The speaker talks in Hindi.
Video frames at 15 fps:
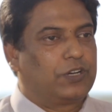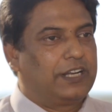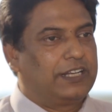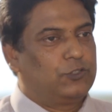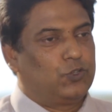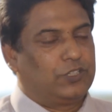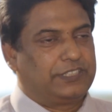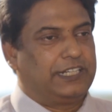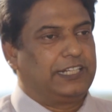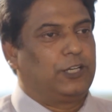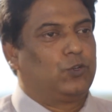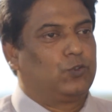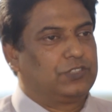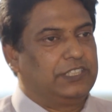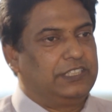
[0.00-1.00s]
उन्होंने जो असेट
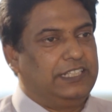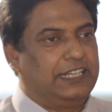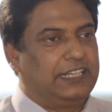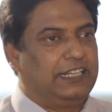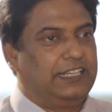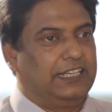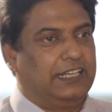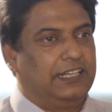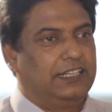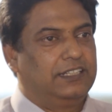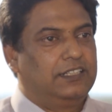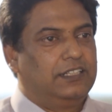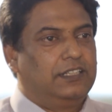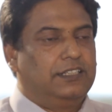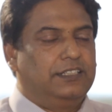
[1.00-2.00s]
एलोकेशन देख लिया
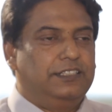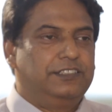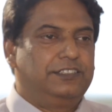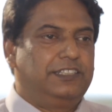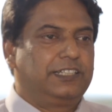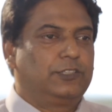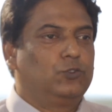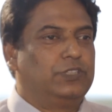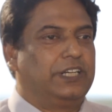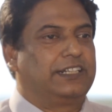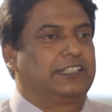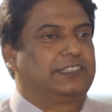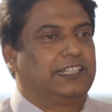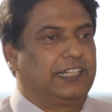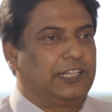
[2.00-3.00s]
है स्टिक टू
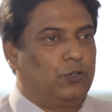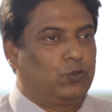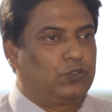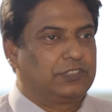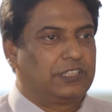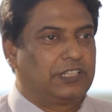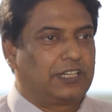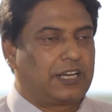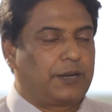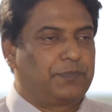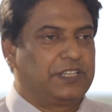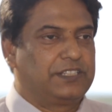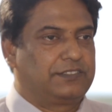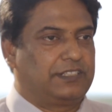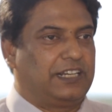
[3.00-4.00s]
दैट असेट एलोकेशन अगर
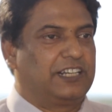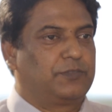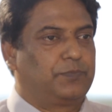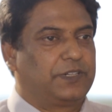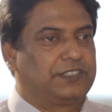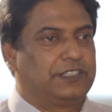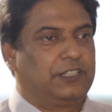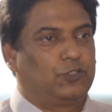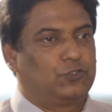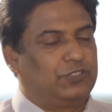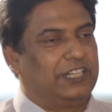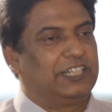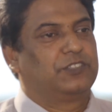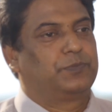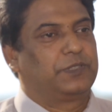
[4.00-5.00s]
आपने 60 परसेंट और
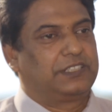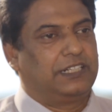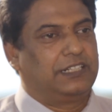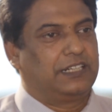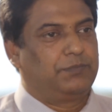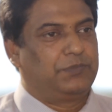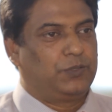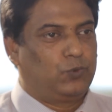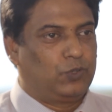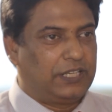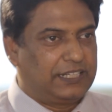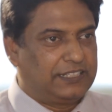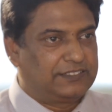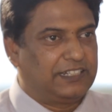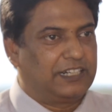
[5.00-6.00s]
40 परसेंट आपने
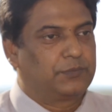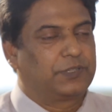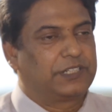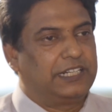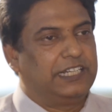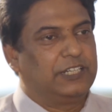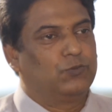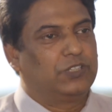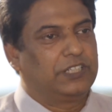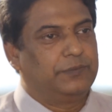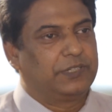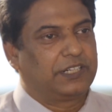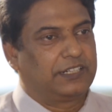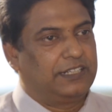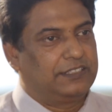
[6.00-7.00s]
बोला कि 60 परसेंट इक्विटी
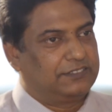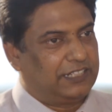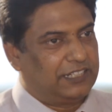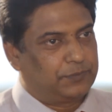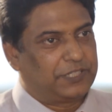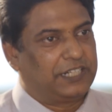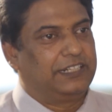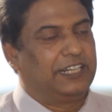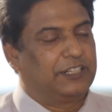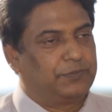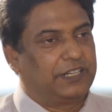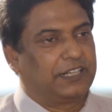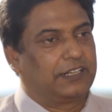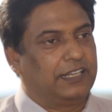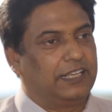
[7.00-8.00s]
में रखना है 40 परसेंट
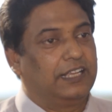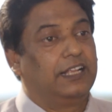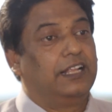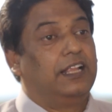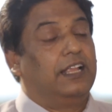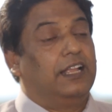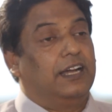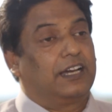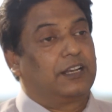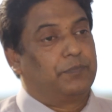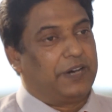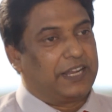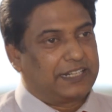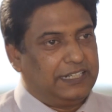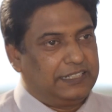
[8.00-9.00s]
डेट में रखना है अगर
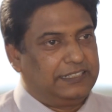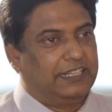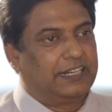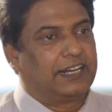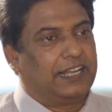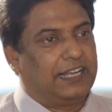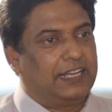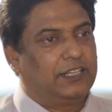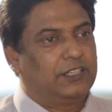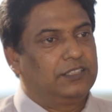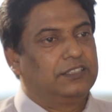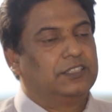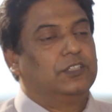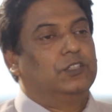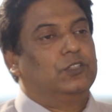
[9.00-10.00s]
मार्केट गिर रहा है
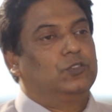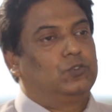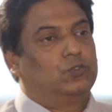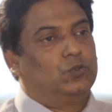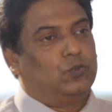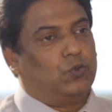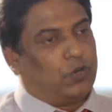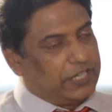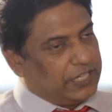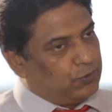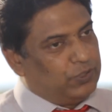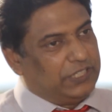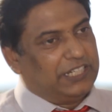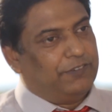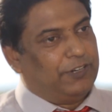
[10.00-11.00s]
तो और
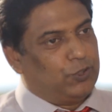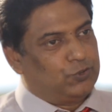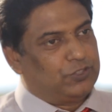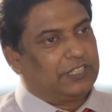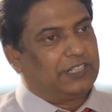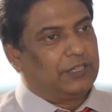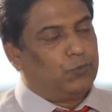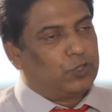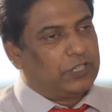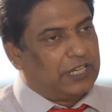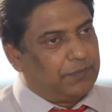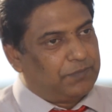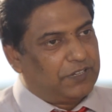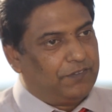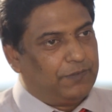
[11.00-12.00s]
इक्विटी का वैल्यूशन कम हो
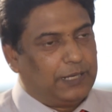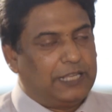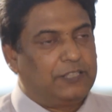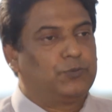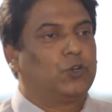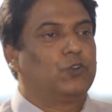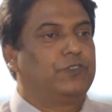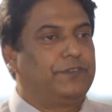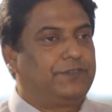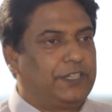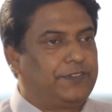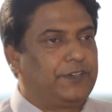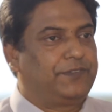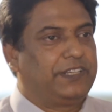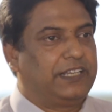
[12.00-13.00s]
गया आपका बैलेंस मतलब
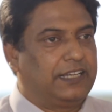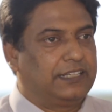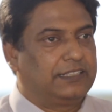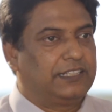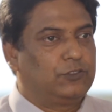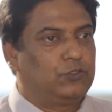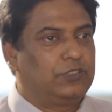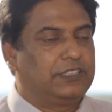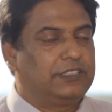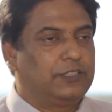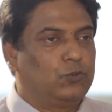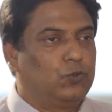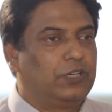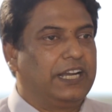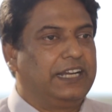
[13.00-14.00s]
फिफ्टी फिफ्टी आ जाता है तो इट इज़
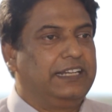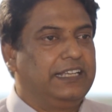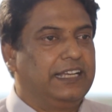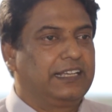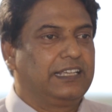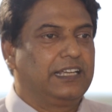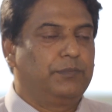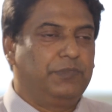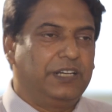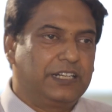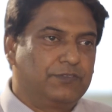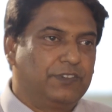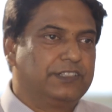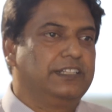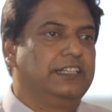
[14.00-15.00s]
ए गुड आइडिया कि आप
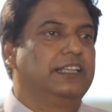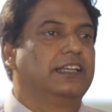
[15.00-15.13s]
डेट फंड से